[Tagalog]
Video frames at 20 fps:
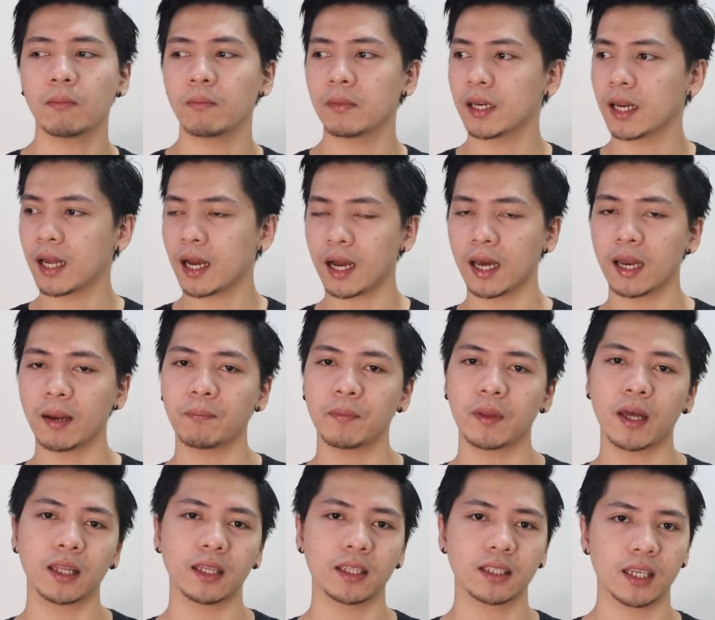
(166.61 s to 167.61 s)
minahanap
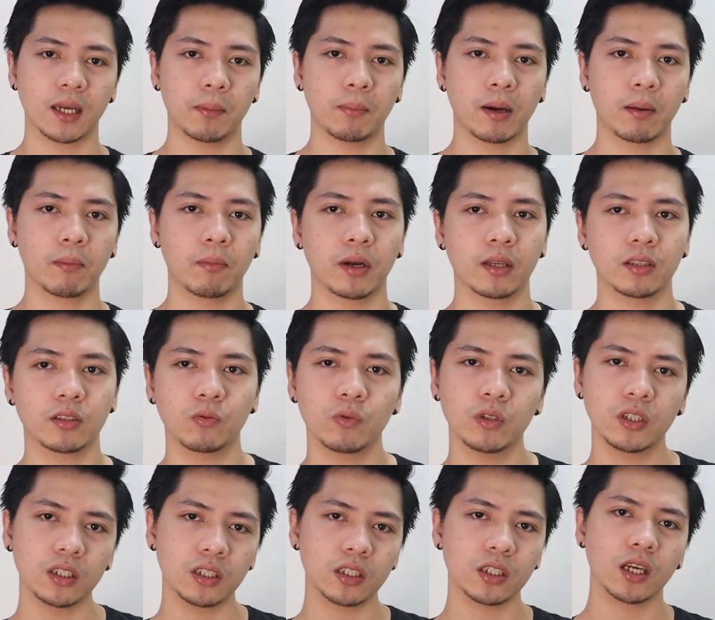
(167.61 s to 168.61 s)
natin sa ibang brands,
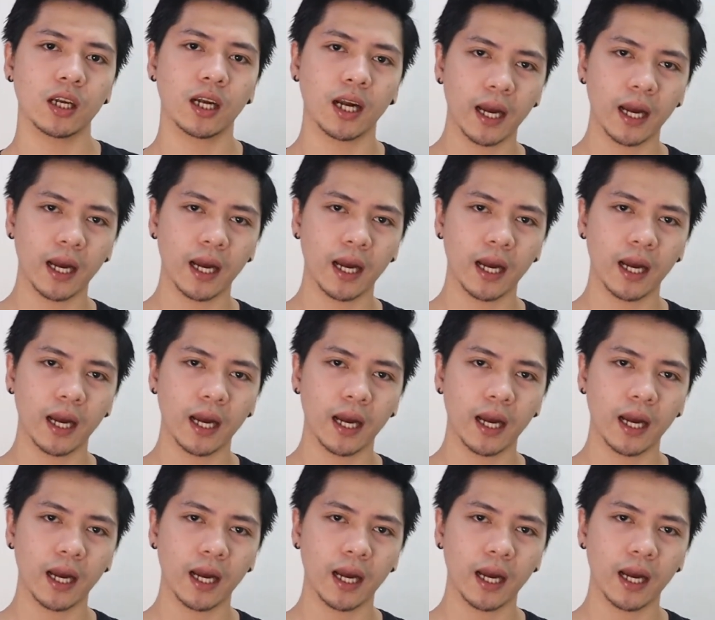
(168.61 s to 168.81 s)
which is